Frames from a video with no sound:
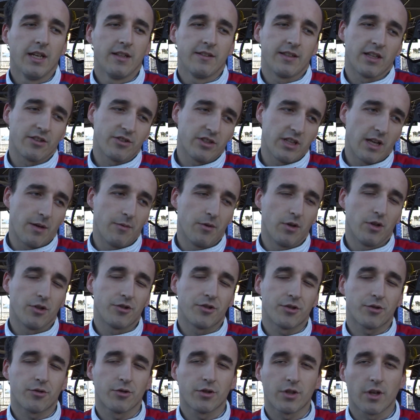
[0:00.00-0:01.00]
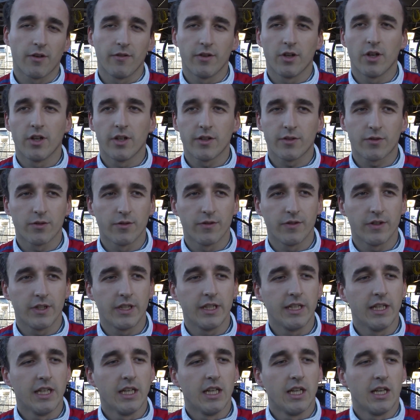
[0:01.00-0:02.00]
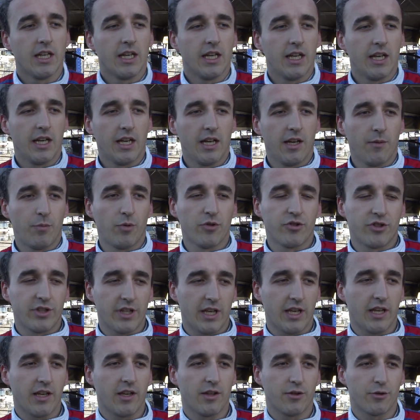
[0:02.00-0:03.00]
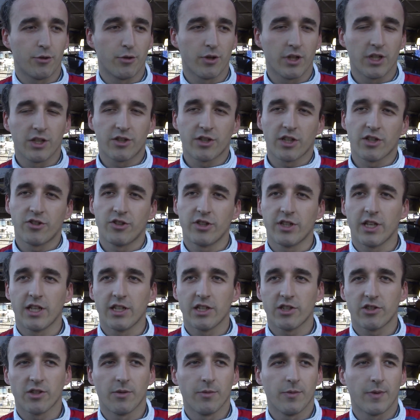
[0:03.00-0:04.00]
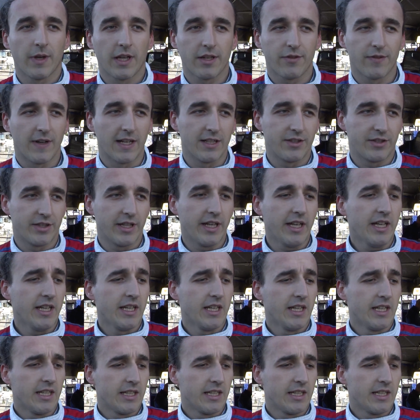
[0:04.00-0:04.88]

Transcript: zaczynamy od szutrowych OS-ów i e, później drugi trzeci dzień jedziemy w asfalcie.